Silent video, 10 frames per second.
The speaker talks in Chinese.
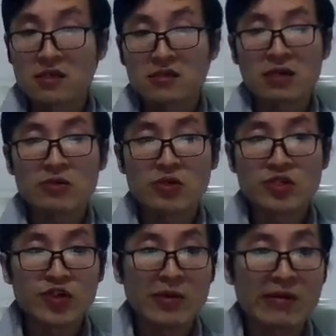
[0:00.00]
差不多是
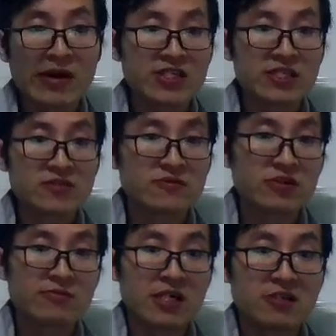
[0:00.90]
九百八十页左
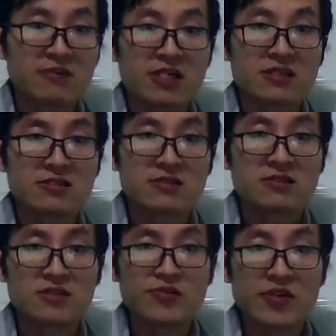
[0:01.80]
右吧，你们可以
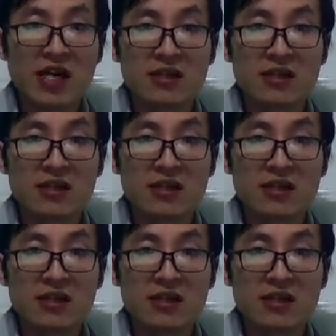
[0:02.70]
自己去看。